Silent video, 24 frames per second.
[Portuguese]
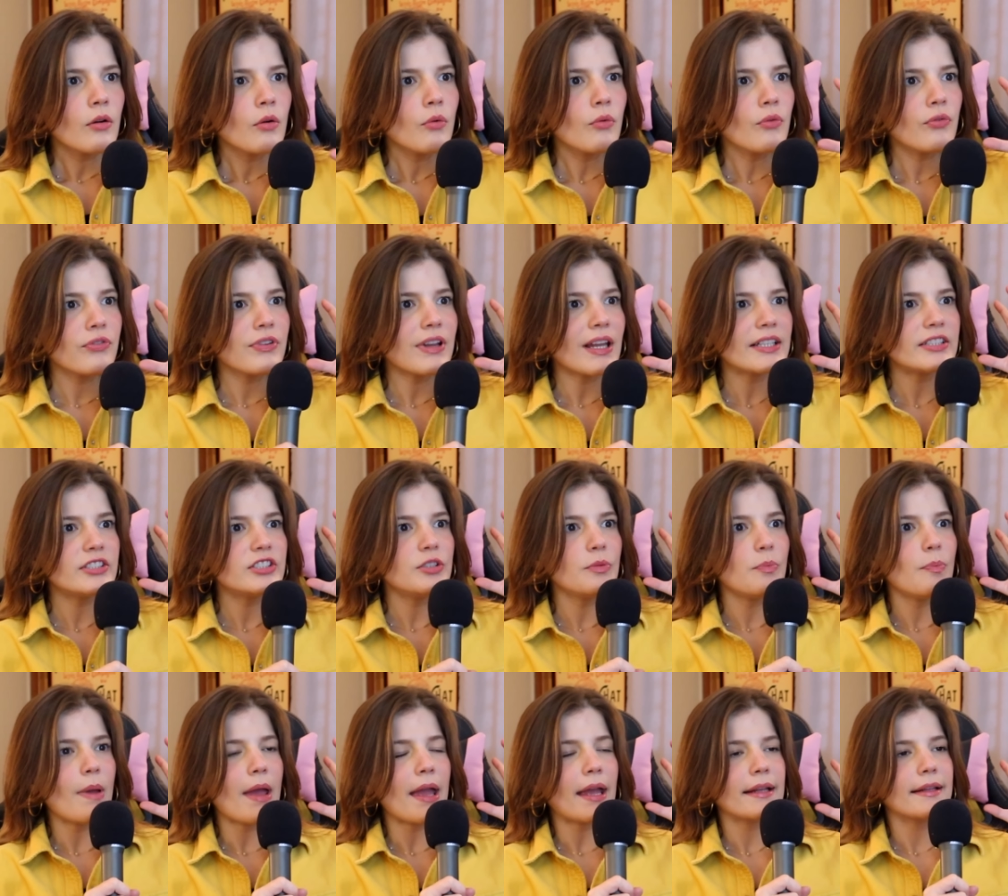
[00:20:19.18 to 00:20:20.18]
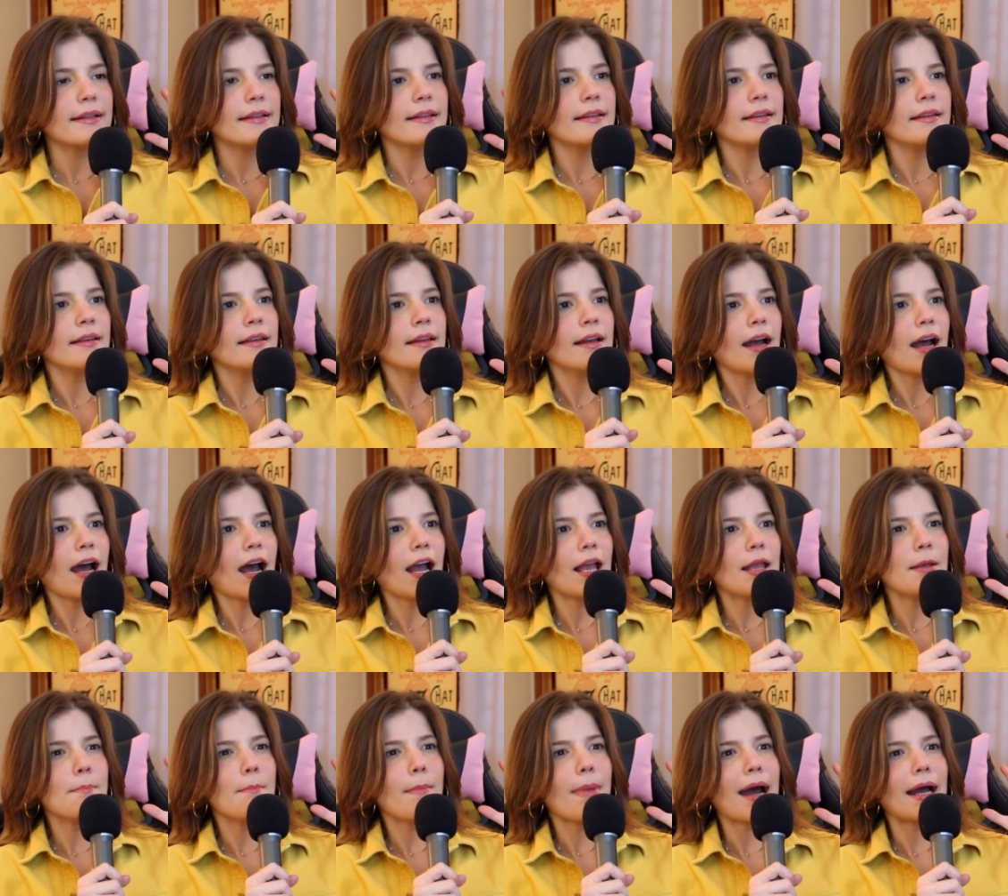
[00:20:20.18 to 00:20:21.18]
Um flashback. A
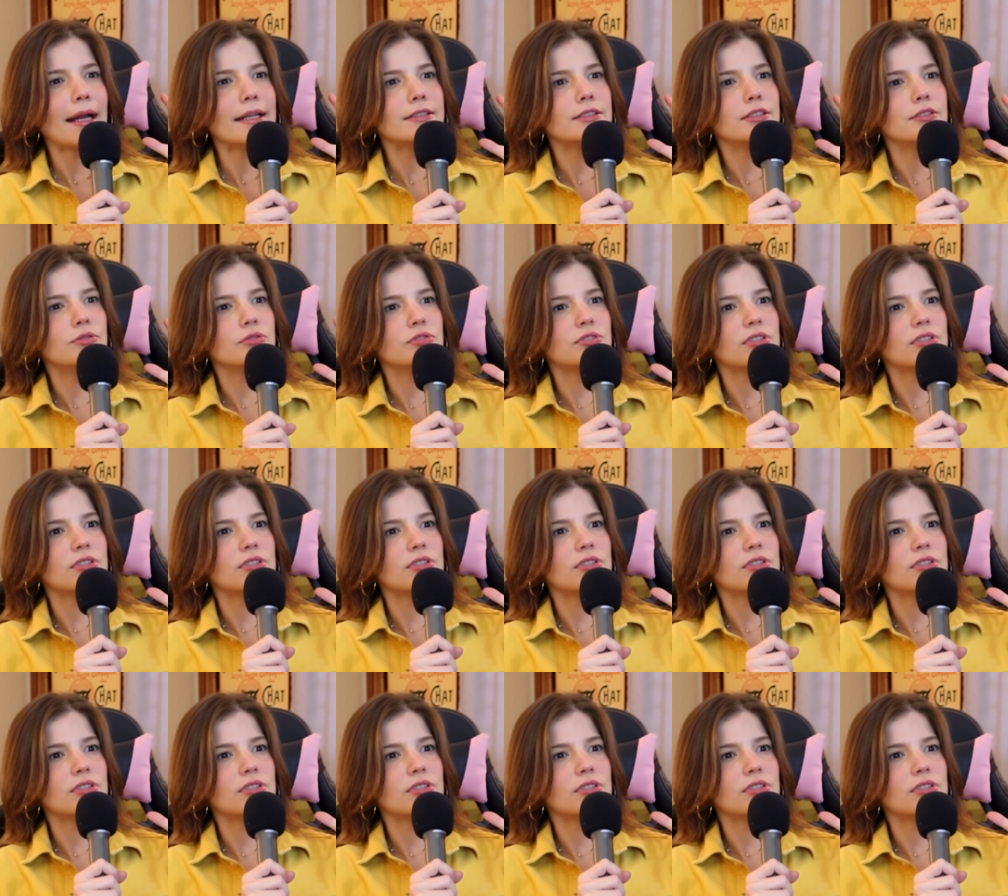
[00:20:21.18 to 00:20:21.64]
imagem do